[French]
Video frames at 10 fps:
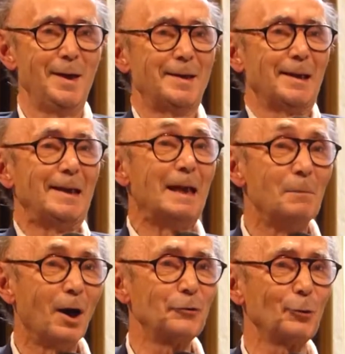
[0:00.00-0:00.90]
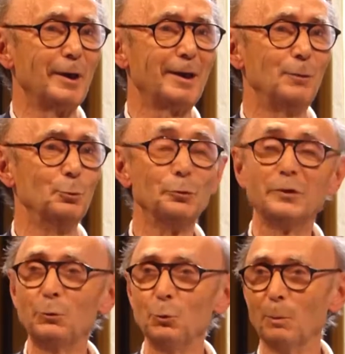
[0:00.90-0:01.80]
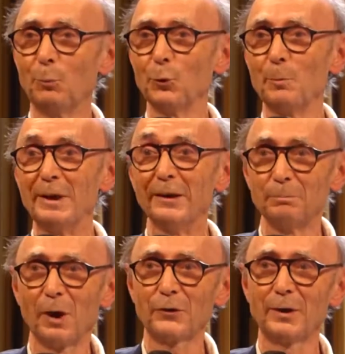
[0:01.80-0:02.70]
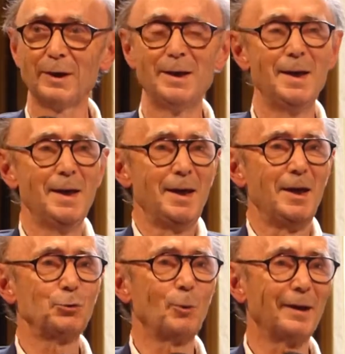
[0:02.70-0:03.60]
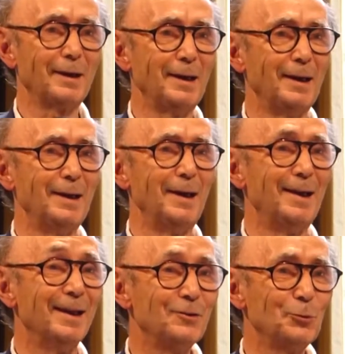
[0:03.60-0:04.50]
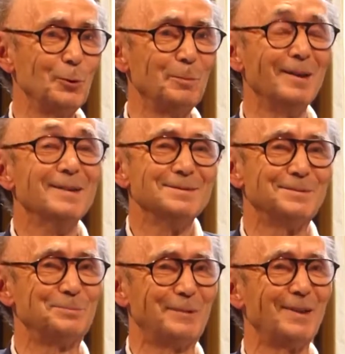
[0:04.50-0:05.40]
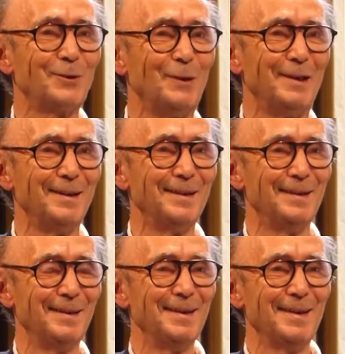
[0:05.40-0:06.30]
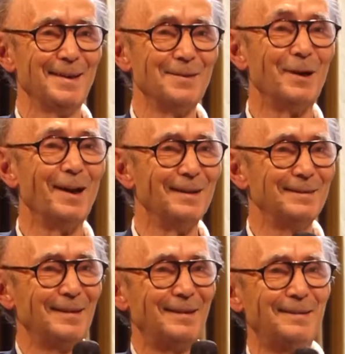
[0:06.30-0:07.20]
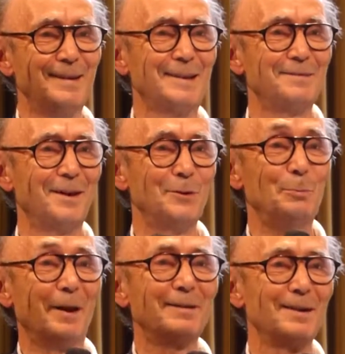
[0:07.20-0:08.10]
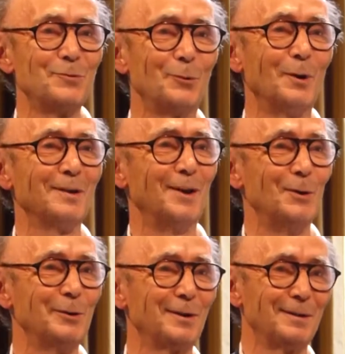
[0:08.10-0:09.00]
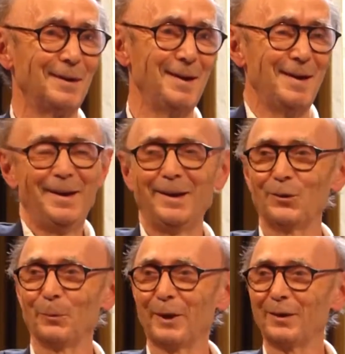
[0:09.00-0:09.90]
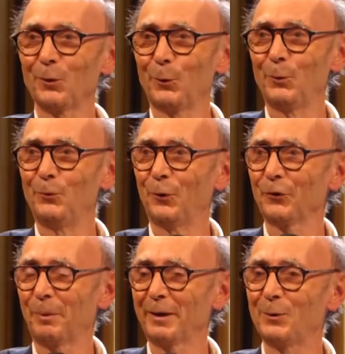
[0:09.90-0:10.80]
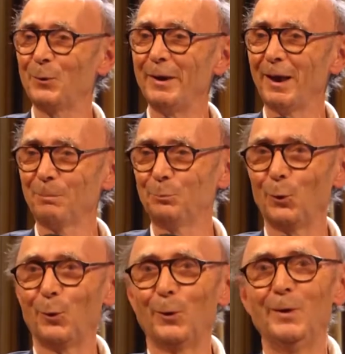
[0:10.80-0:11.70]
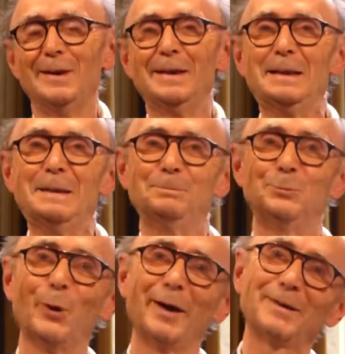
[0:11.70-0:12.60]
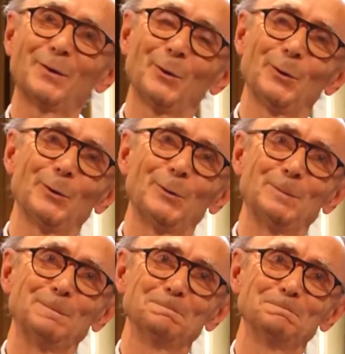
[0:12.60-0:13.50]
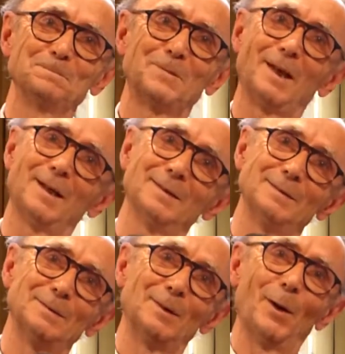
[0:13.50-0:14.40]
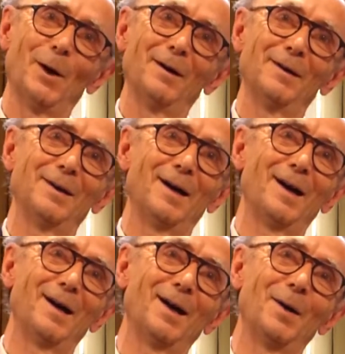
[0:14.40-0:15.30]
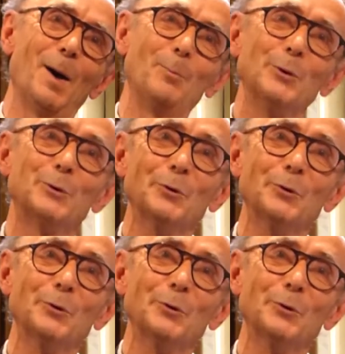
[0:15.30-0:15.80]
Et quelle est la marge sur laquelle nous nous situons pour dominer ce marché Et je crois que, et, là-dessus, bah, peut-être que les voilà, ces écrivains du passage d'une langue à l'autre, ils ont peut-être une force particulière pour, euh, pour être voilà, un, peu de